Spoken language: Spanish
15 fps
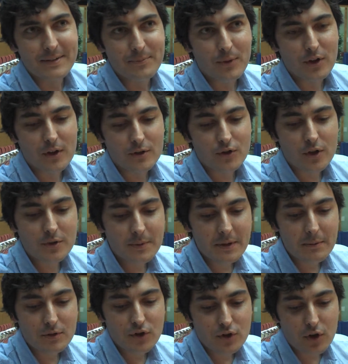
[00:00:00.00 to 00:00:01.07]
Bueno, nosotros
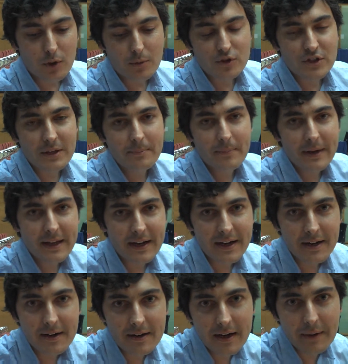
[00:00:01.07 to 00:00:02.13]
venimos como siempre
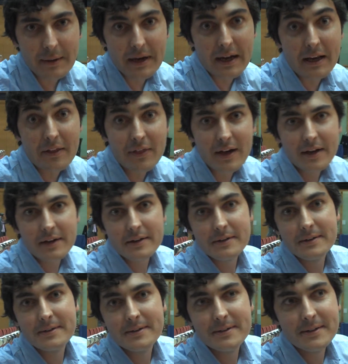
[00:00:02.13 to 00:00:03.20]
a evangelizar
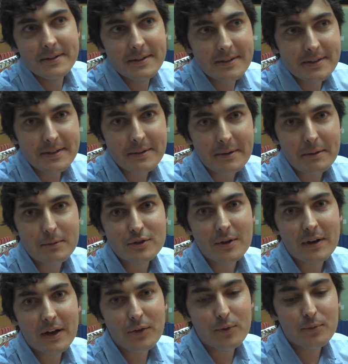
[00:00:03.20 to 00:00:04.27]
y venimos a
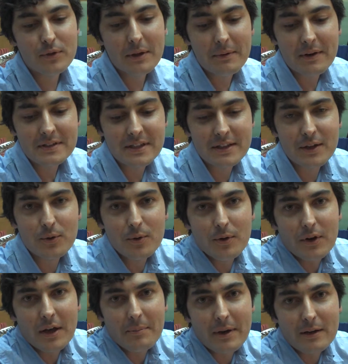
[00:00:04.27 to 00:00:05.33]
hablar de un tema bastante
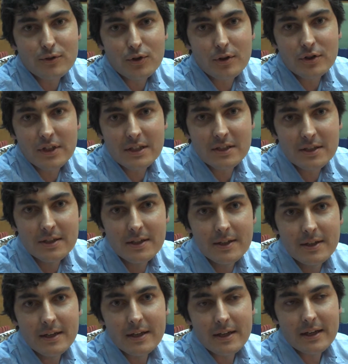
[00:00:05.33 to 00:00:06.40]
nuevo que para nosotros es
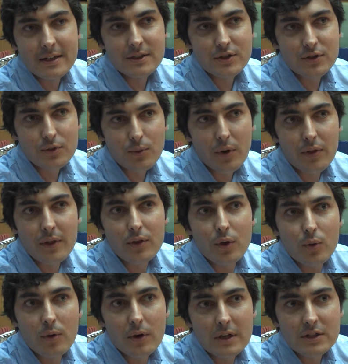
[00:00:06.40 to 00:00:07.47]
es un concepto
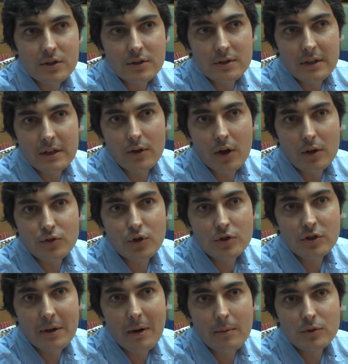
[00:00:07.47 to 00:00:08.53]
nuevo que es lo que
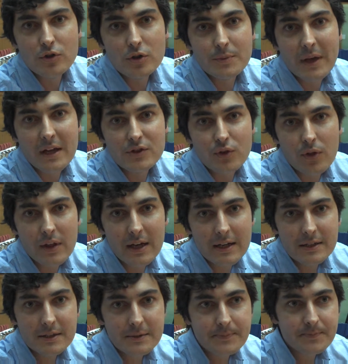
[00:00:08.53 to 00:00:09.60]
nosotros llamamos los viajes
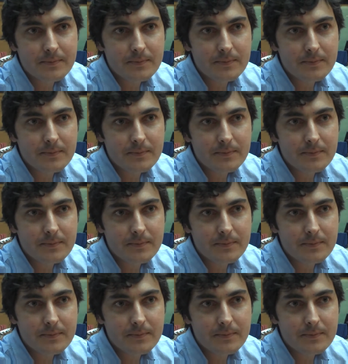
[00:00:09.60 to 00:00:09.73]
sociales.